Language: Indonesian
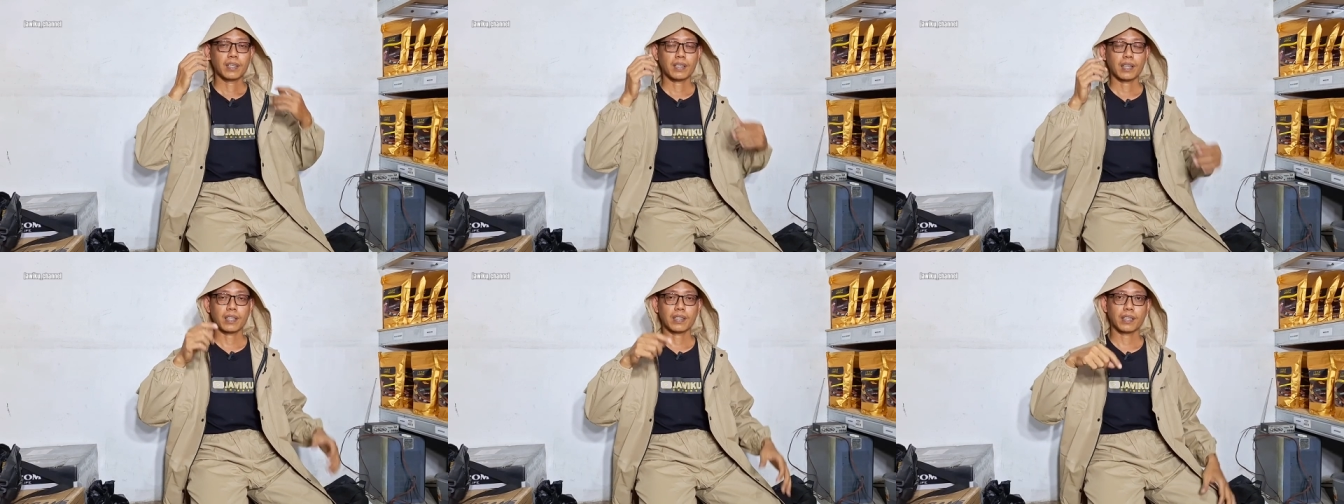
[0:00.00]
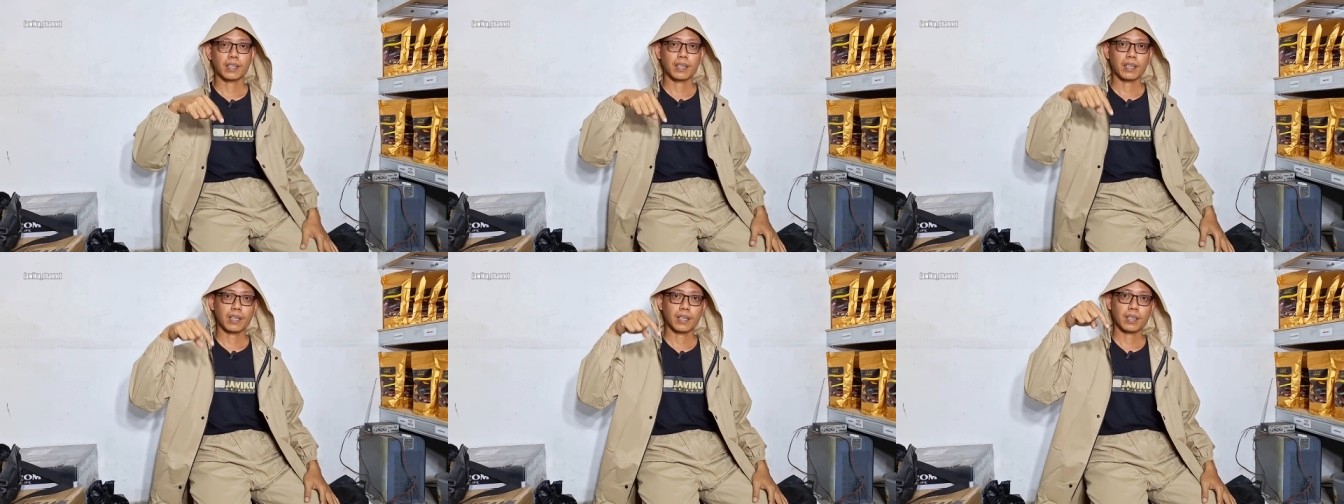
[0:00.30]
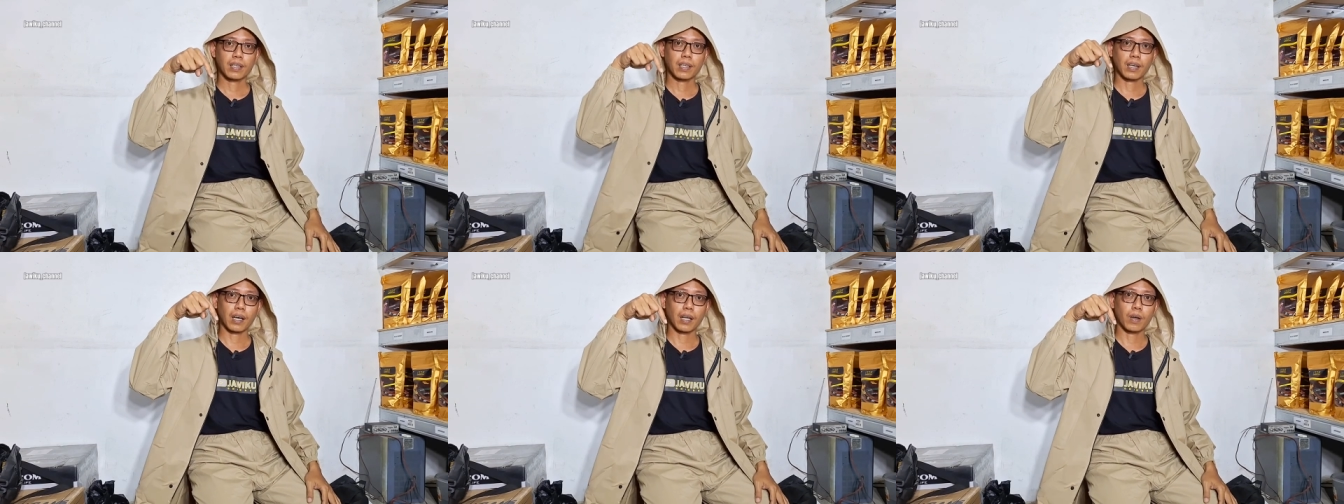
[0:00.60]
nanti
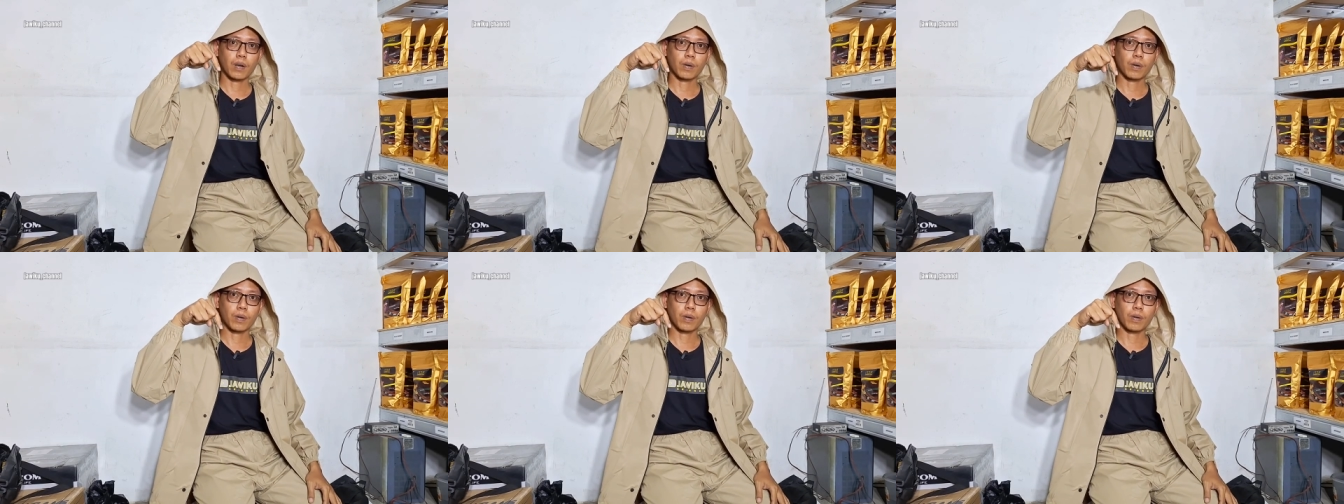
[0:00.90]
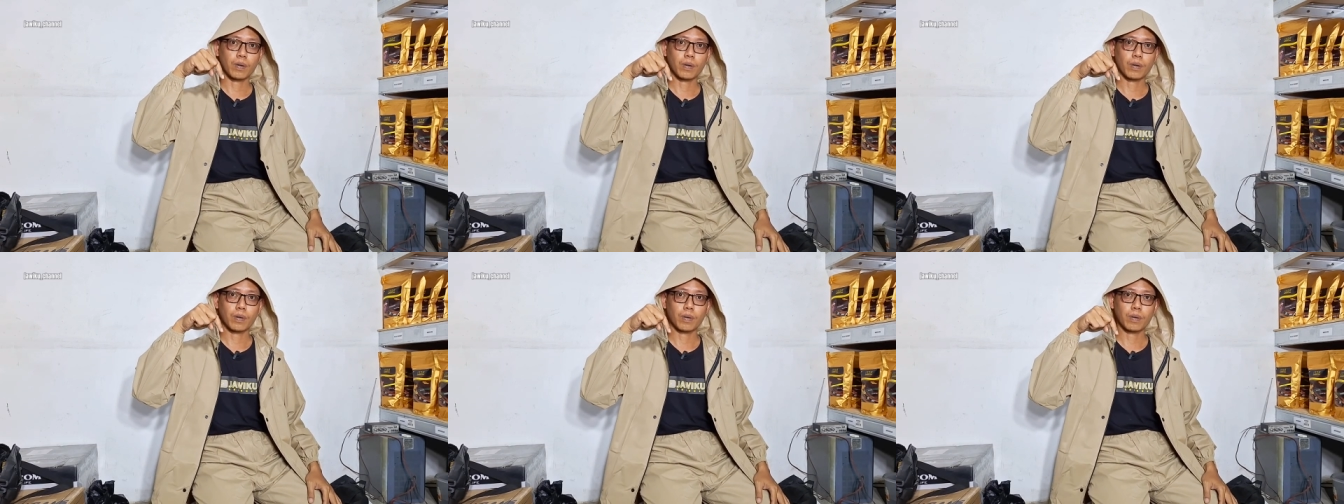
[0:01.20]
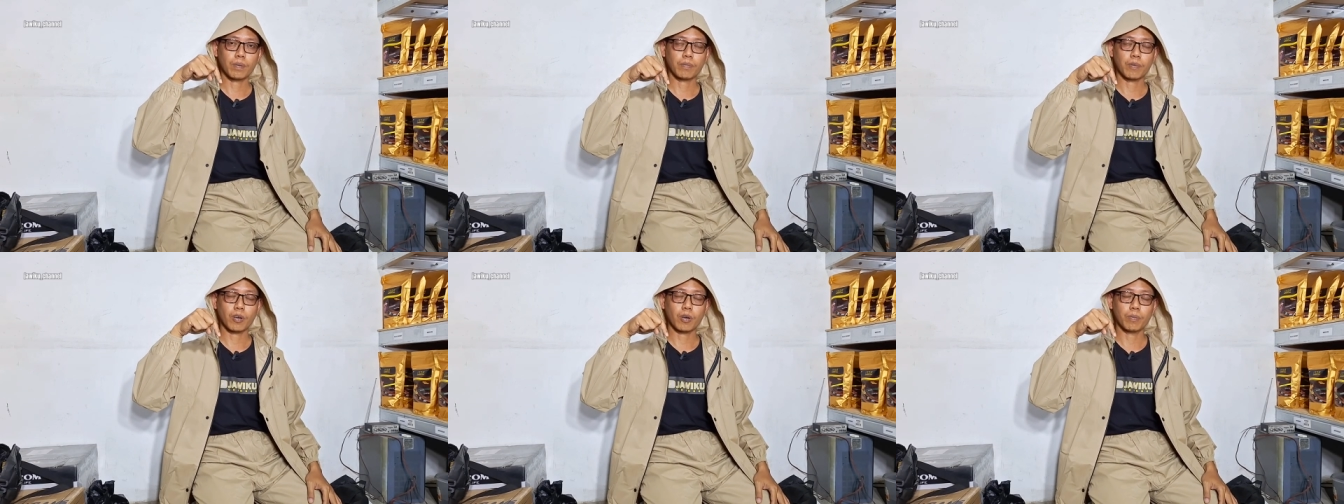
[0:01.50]
kalau
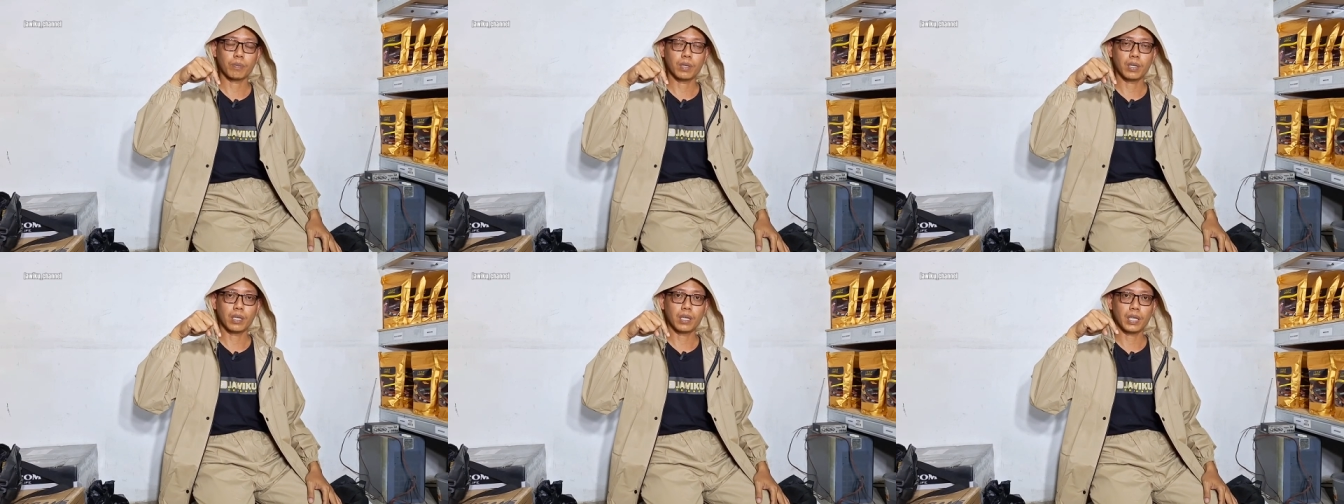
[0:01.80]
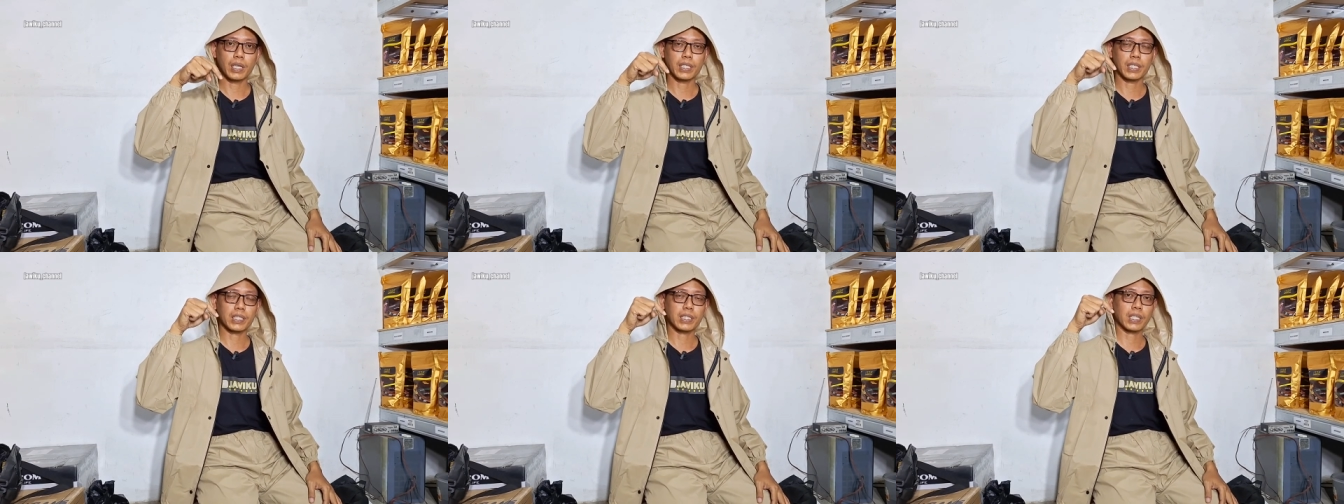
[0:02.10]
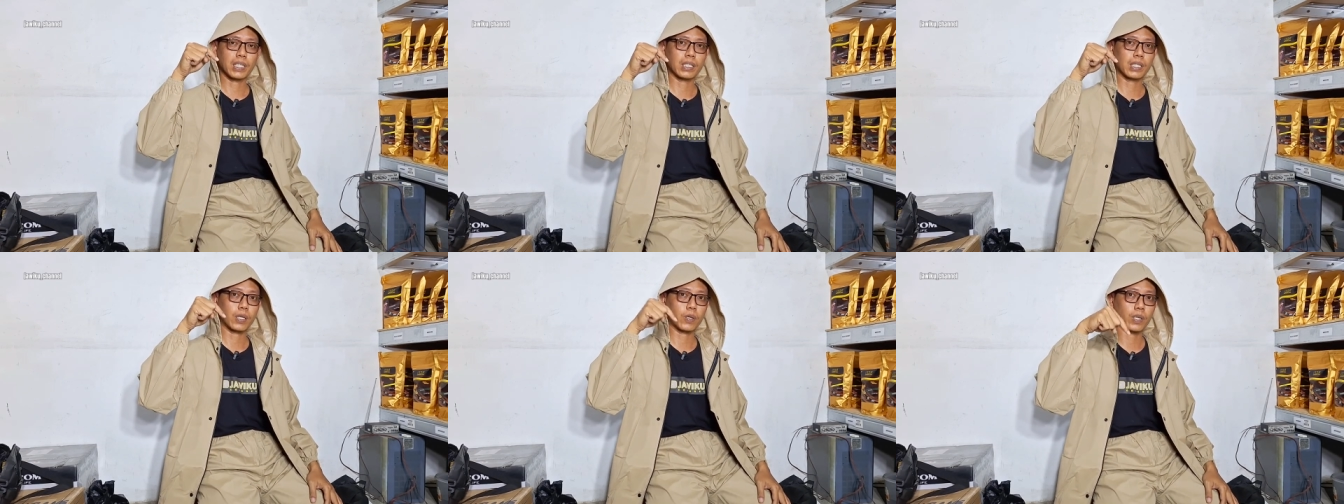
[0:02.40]
mau beli linknya
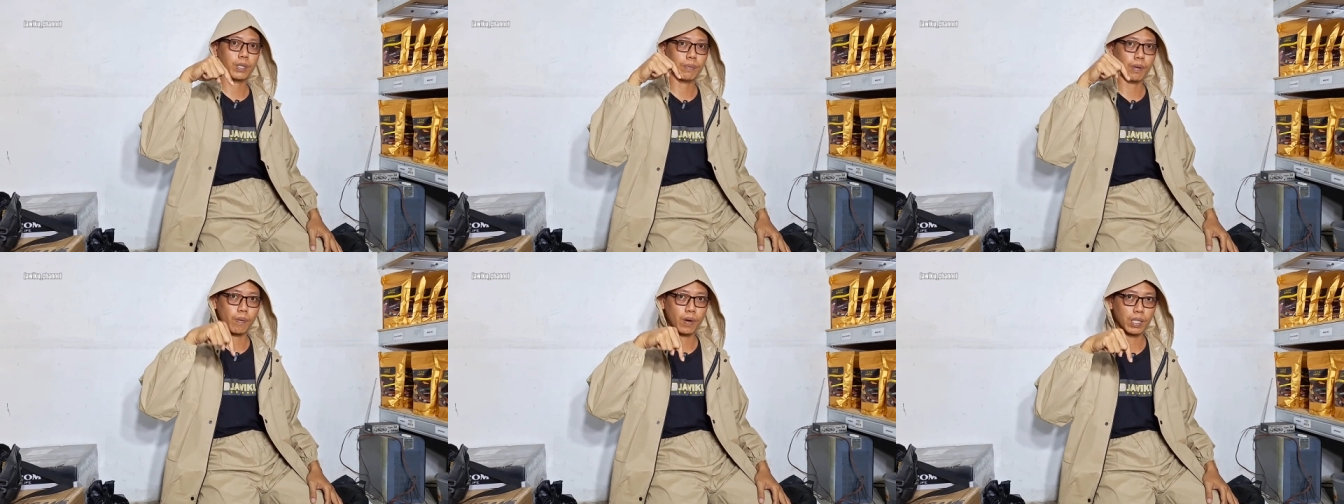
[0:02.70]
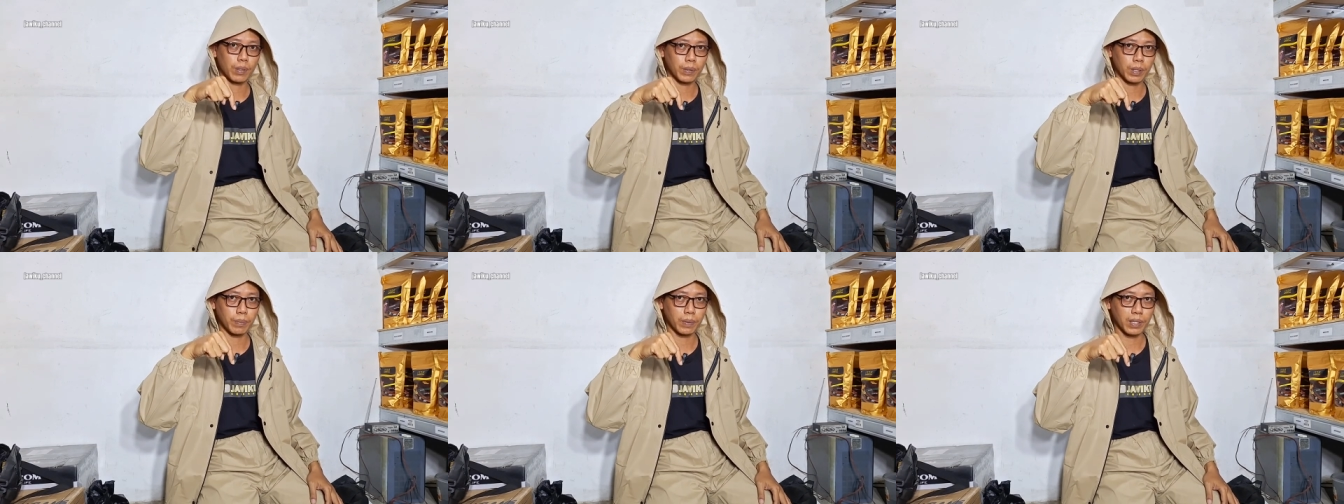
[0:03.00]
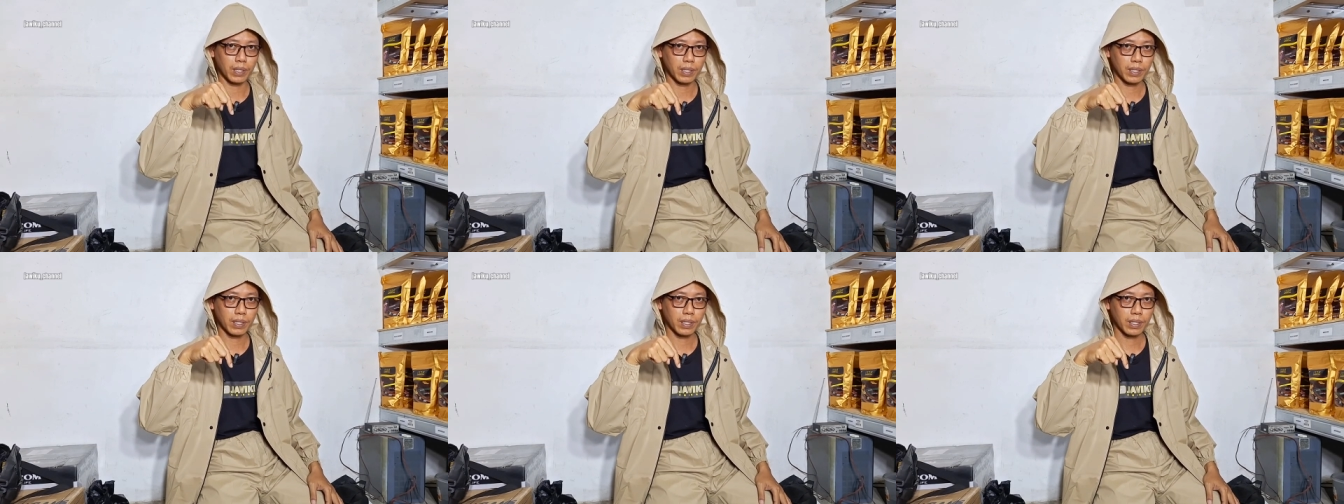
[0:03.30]
saya taruh di bawah teman-teman